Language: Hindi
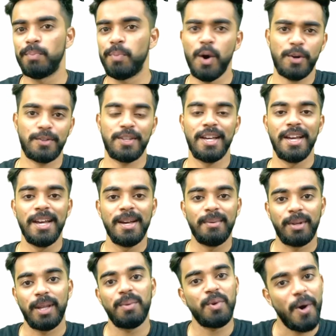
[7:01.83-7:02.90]
बॉक्स
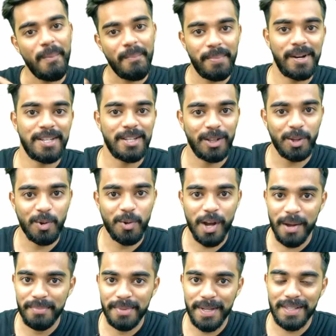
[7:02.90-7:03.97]
मतलब कंपटीशन तो
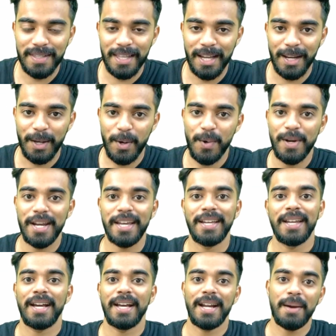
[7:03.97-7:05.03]
होगा 20 तारीख को
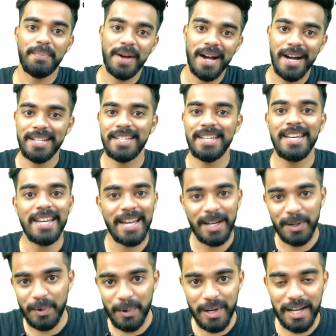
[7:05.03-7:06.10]
लेकिन अगर आप आज ही
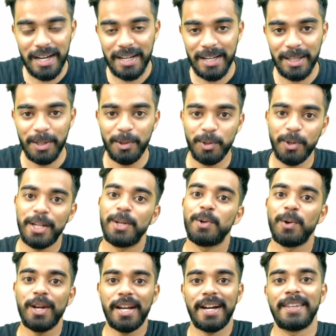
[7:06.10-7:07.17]
एनरोल कर लेते हो तो
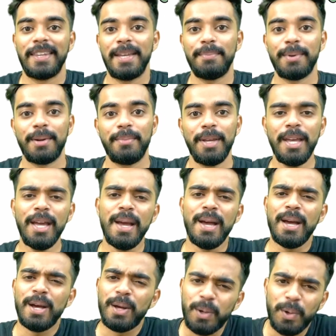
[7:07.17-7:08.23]
एनरोल करने पर भी
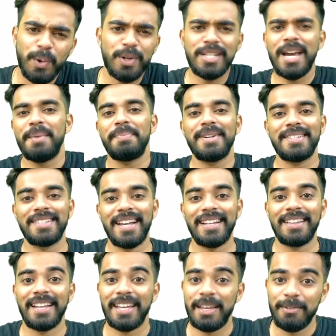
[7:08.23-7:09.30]
रोज़ यहाँ पर
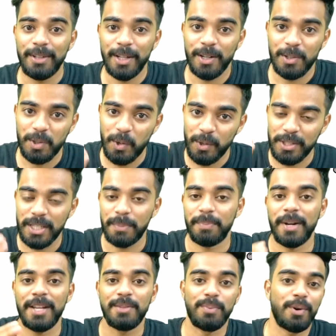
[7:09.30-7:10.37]
सात लकी विनर्स को
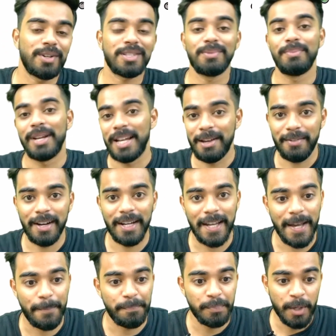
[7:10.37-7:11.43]
सरप्राइज़ बॉक्स मिलने वाला
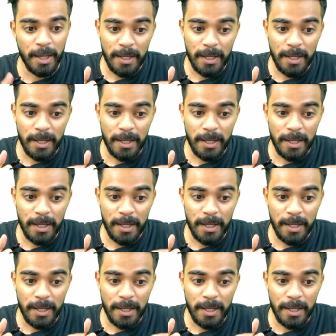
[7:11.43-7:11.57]
है